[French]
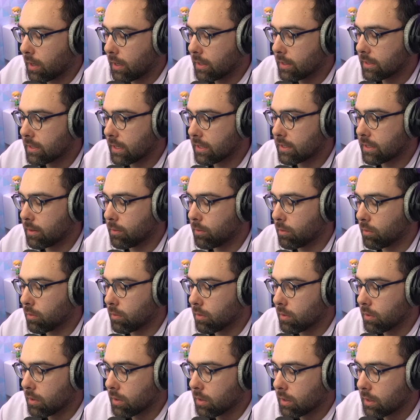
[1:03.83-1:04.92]
Ça c'est bon.
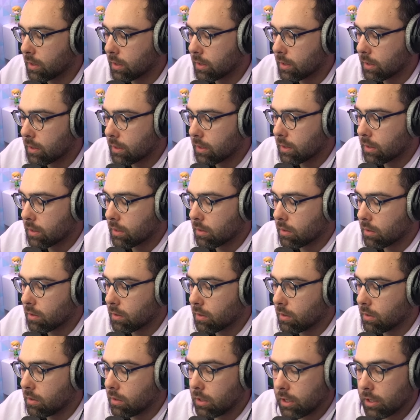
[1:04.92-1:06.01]

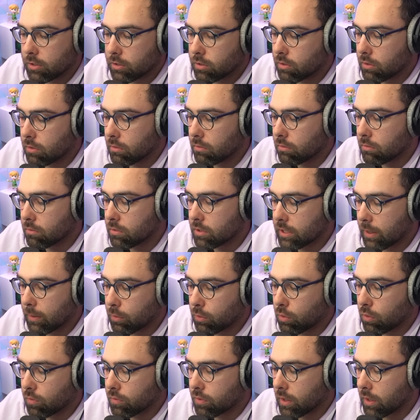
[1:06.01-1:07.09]
Let's go, ça me
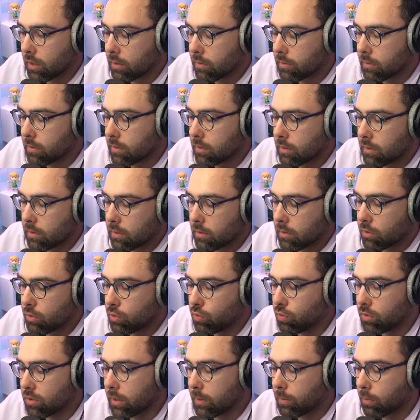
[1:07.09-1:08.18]
convient.
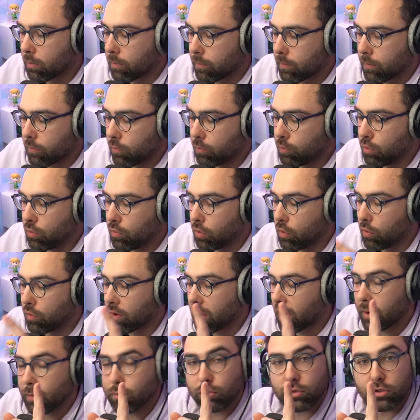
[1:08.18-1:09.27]
Tout est bon. Vous pouvez
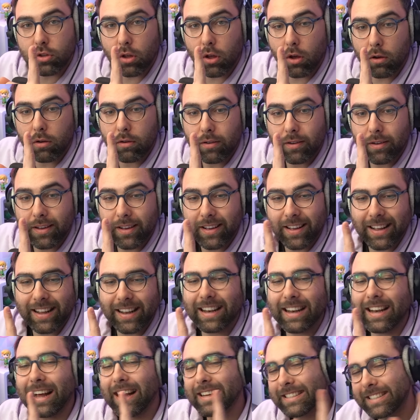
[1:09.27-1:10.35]
ouvrir un booster.
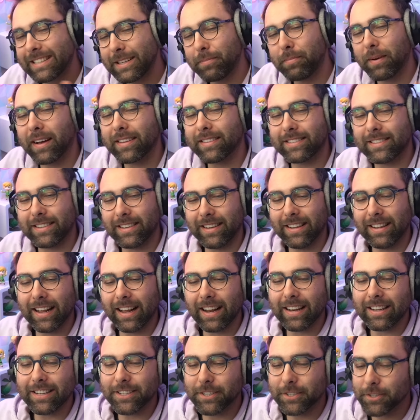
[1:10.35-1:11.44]
Là c'est parti. Là
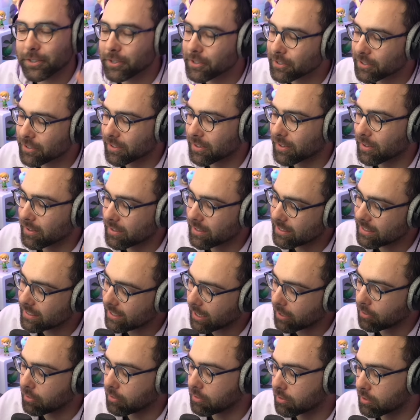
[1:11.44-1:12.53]
les choses
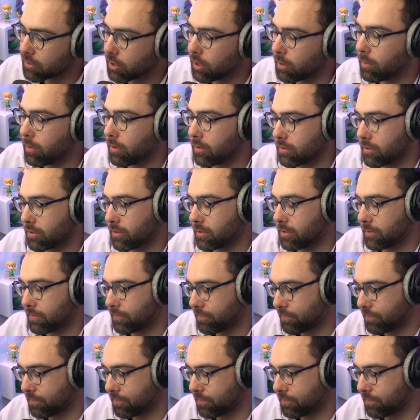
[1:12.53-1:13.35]
sérieuses commencent.